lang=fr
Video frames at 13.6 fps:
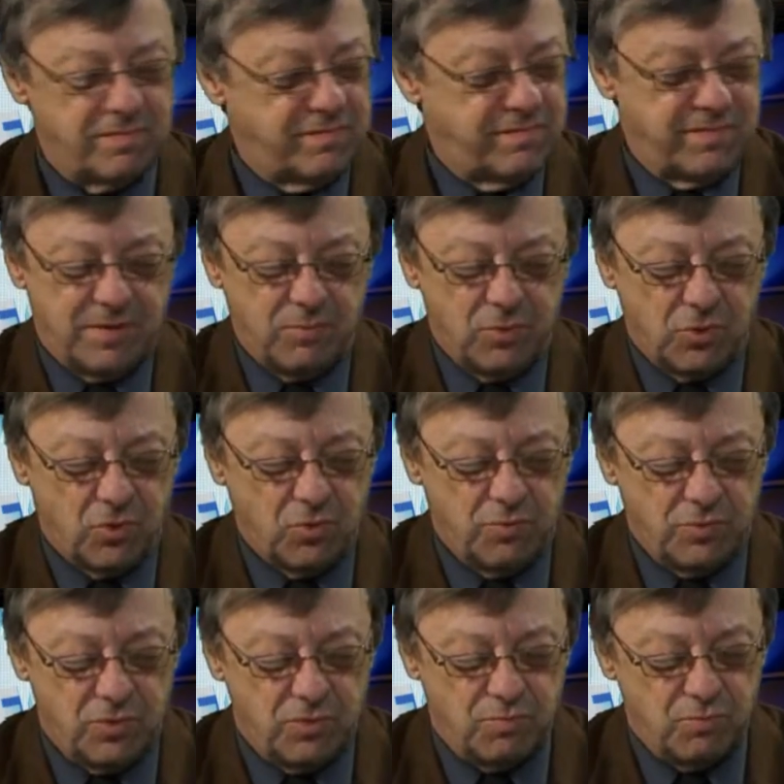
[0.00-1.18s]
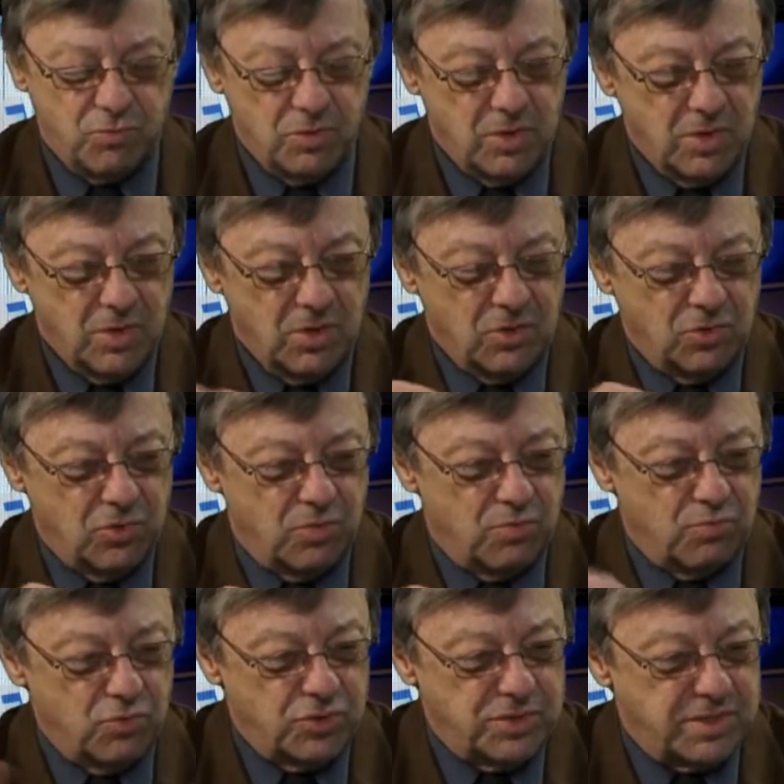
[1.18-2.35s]
fameux groupe de, de
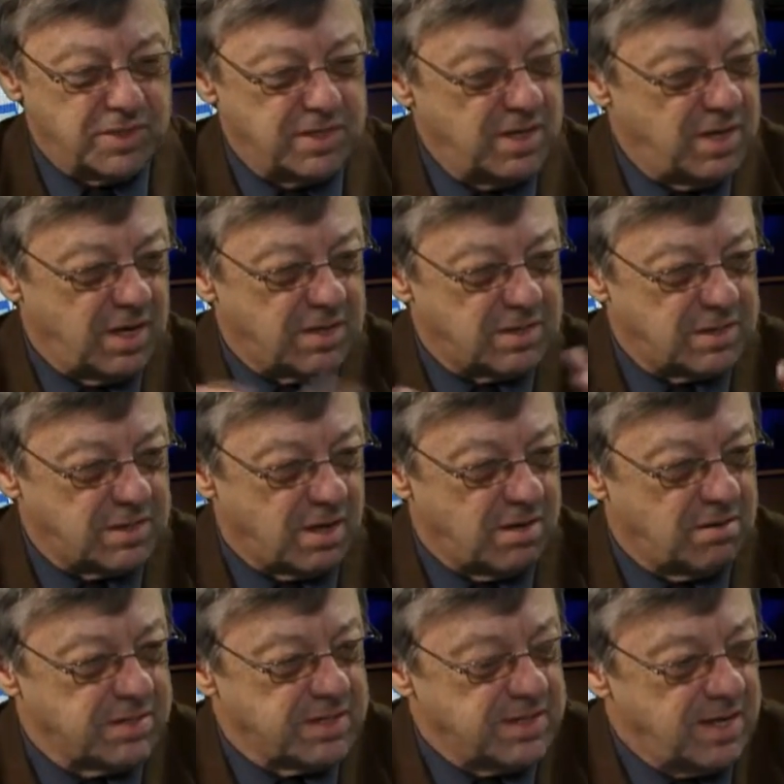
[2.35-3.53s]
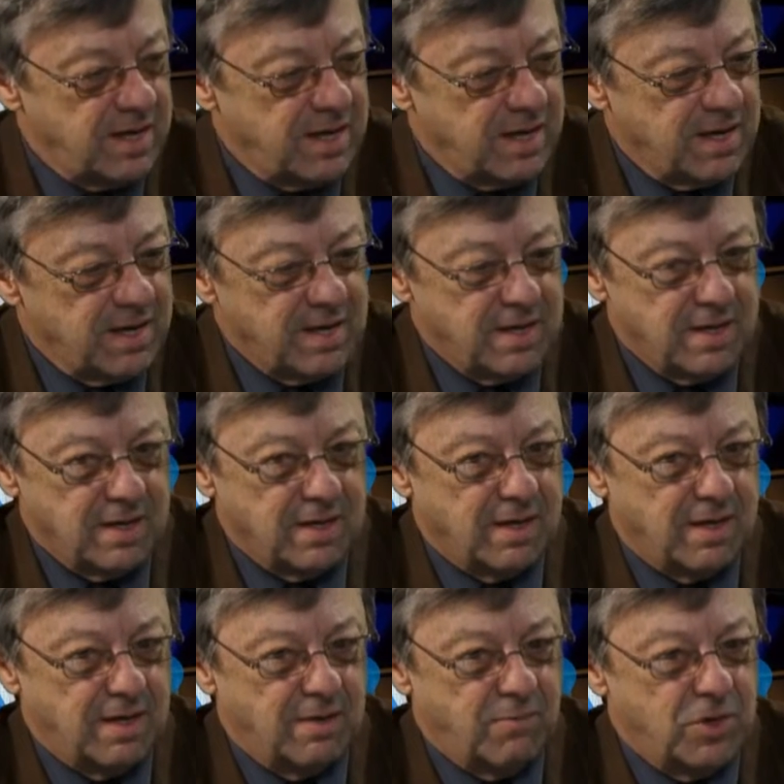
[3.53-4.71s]
musiciens extraordinaires,
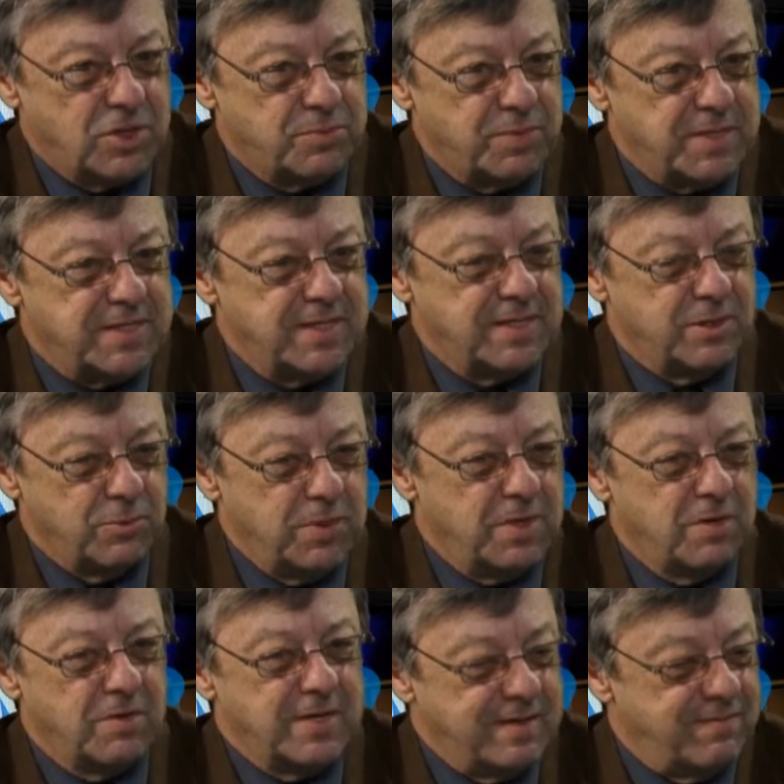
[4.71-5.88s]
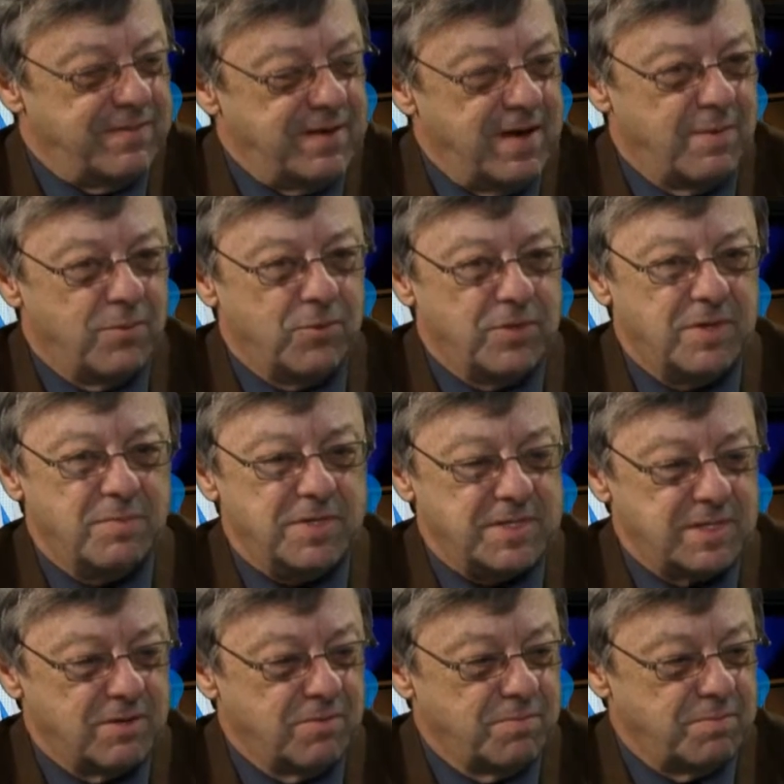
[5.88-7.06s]
euh, moi, je me dis, lui, là, il vient à mon
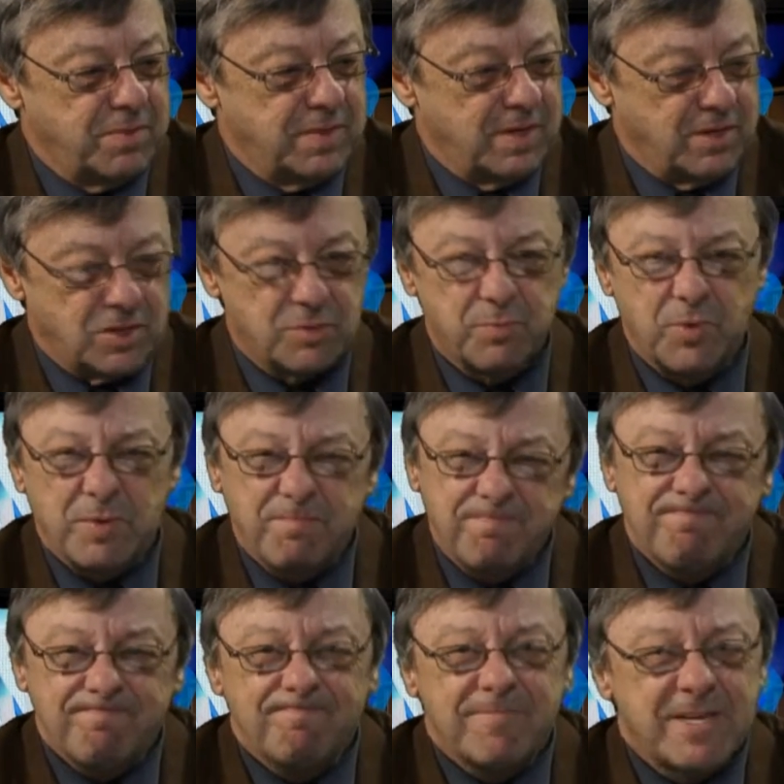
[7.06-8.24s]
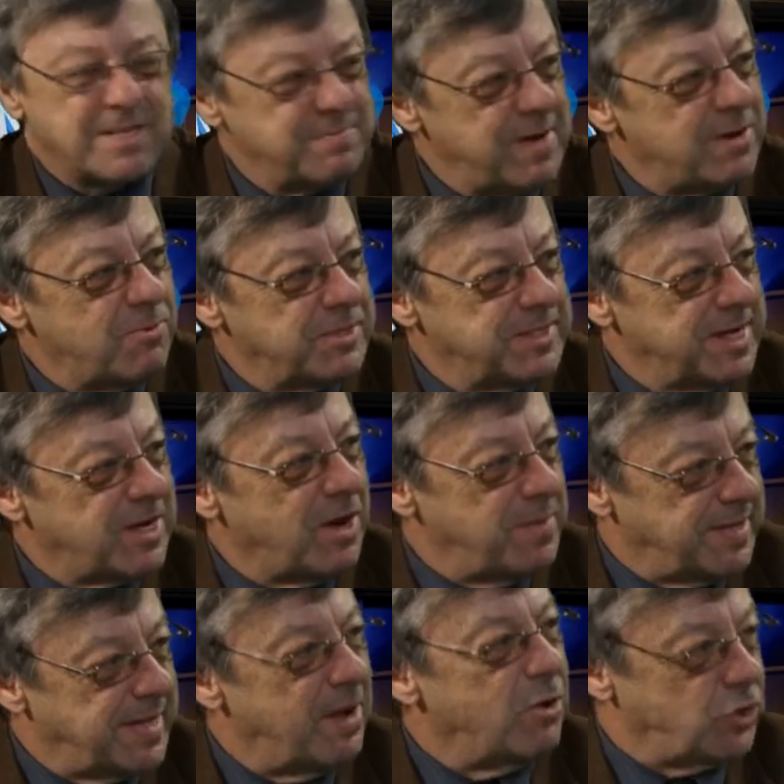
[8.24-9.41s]
émission, puis euh, je peux quasiment considérer comme
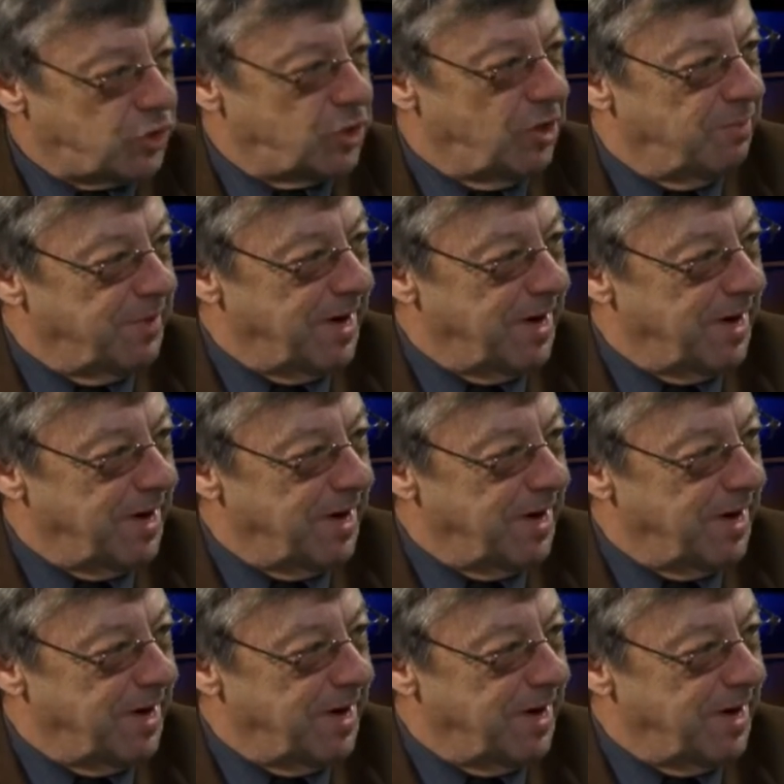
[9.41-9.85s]
étant un chum,